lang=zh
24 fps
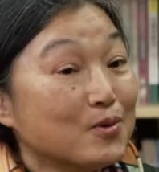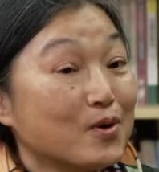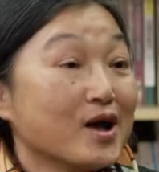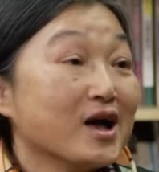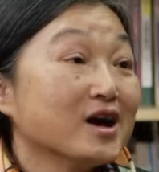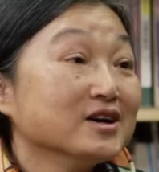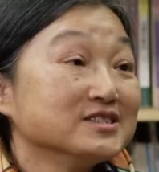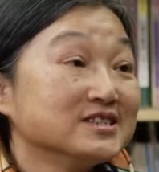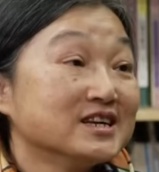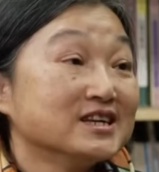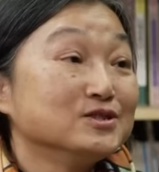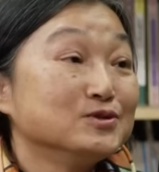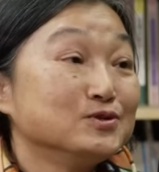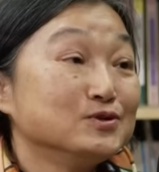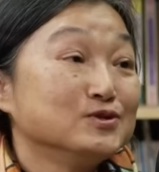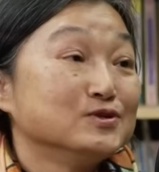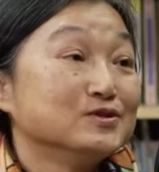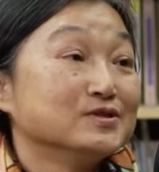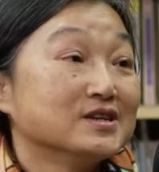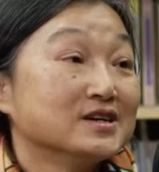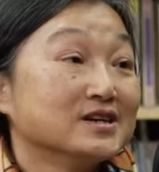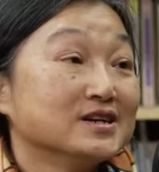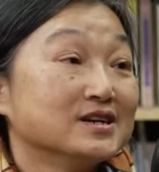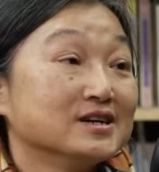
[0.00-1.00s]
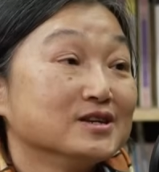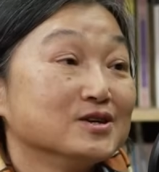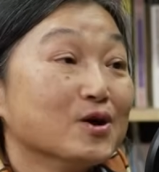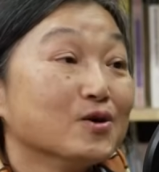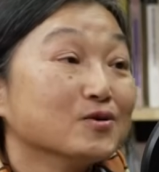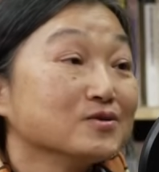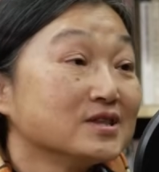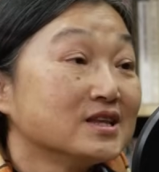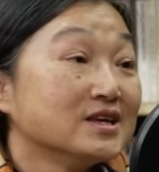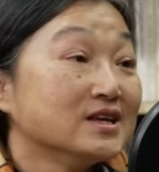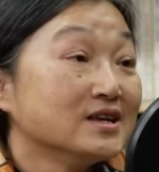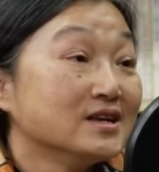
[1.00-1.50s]
我要先取得
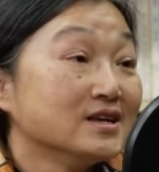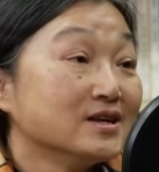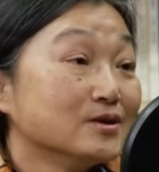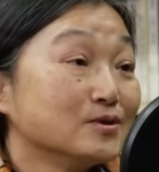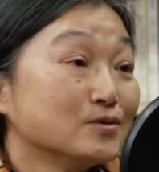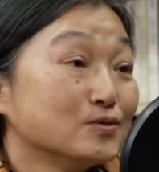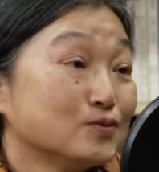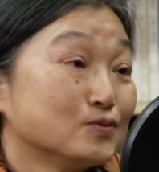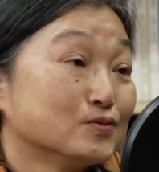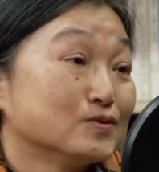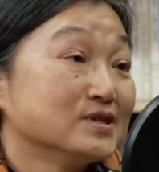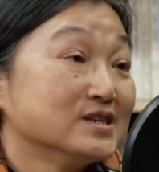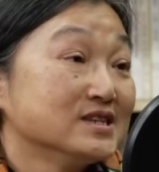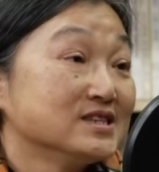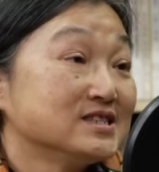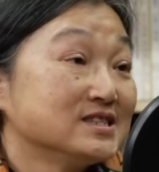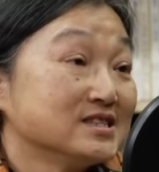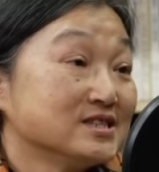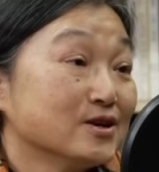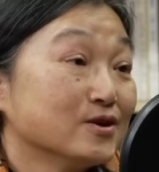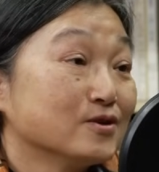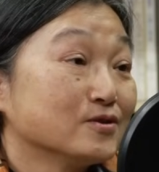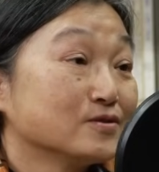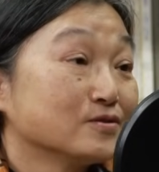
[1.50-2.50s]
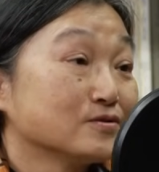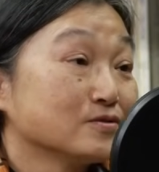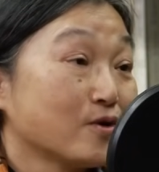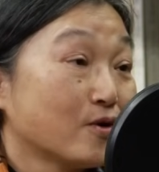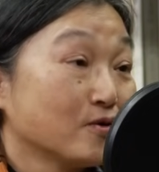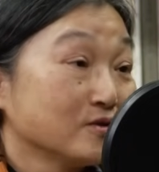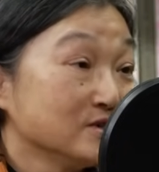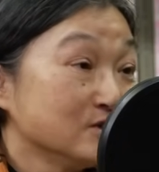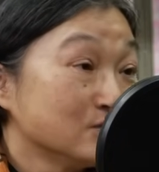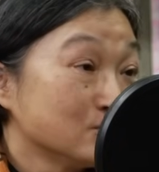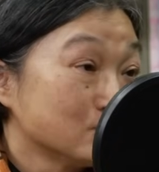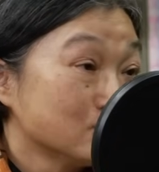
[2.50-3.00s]
用地土地使用
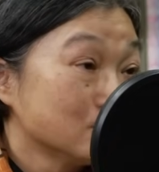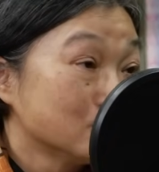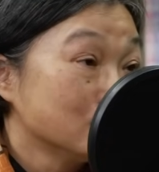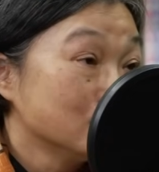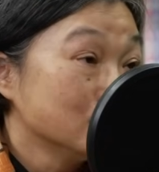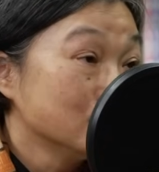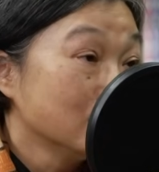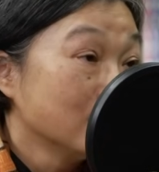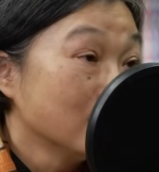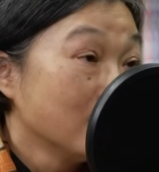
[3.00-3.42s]
同意书。